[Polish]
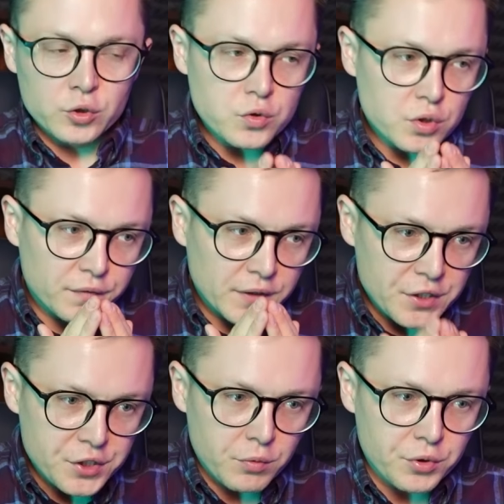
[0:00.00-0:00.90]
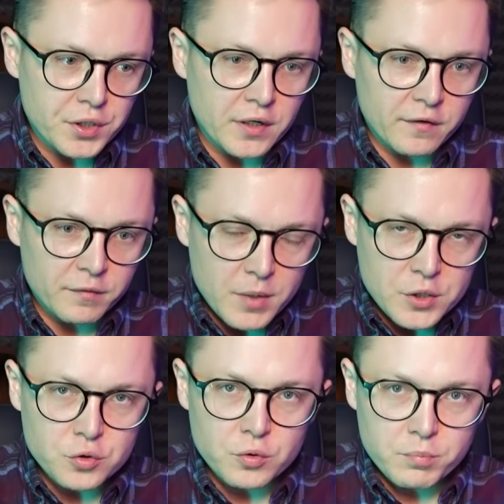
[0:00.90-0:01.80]
to, co wydarzyło się w
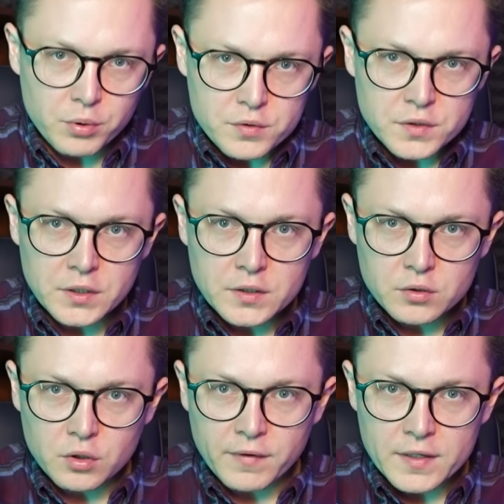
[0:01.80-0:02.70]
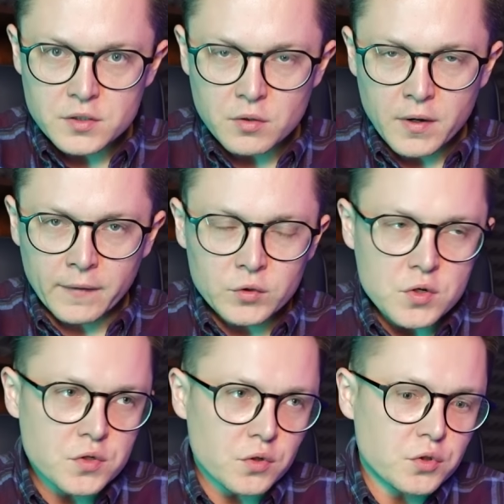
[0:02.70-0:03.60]
meczu Polski z Chorwacją, to
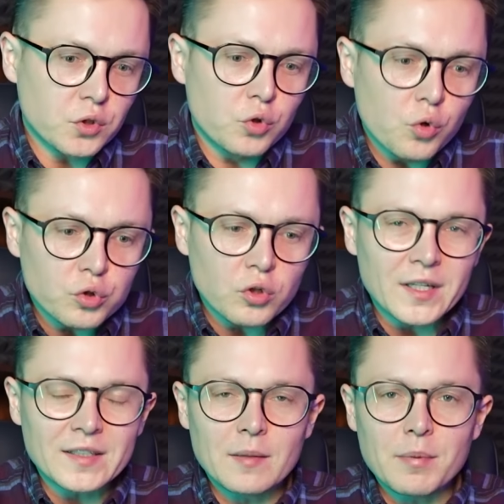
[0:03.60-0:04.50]
jest coś, co trudno tak